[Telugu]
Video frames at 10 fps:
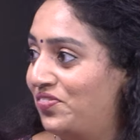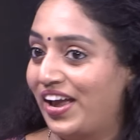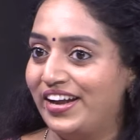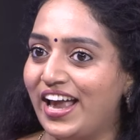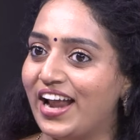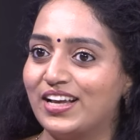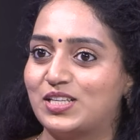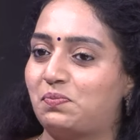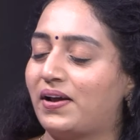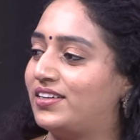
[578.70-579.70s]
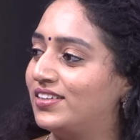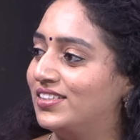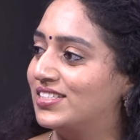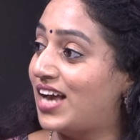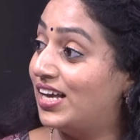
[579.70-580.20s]
వెరీ అన్ఎక్స్పెక్టెడ్
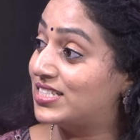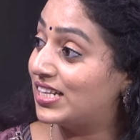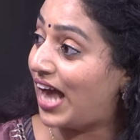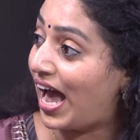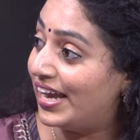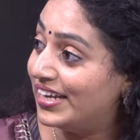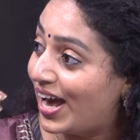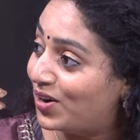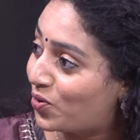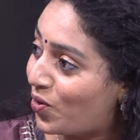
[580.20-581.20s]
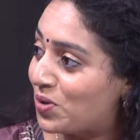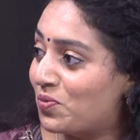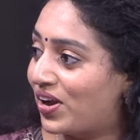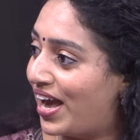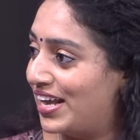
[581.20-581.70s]
తెలుసు అసలు ఆయన అనుకోవడం
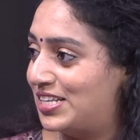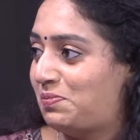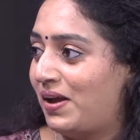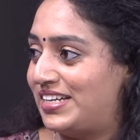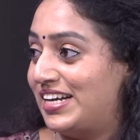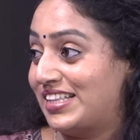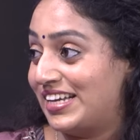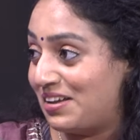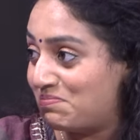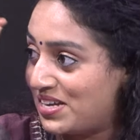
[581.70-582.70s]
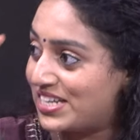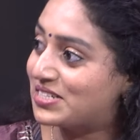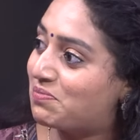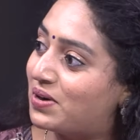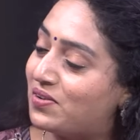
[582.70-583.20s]
ఒక అన్ఎక్స్పెక్టెడ్ థింగ్ అండ్ మీరు
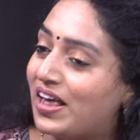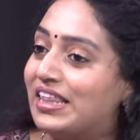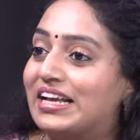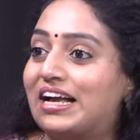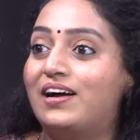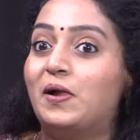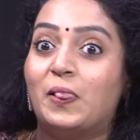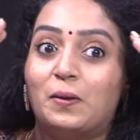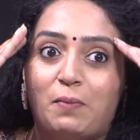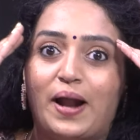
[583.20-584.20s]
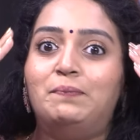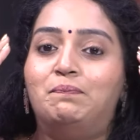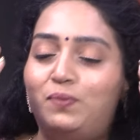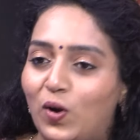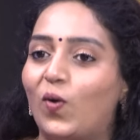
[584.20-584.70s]
చెప్పడం అది ఇంకా మైండ్
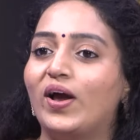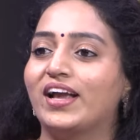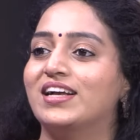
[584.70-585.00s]
బ్లోయింగ్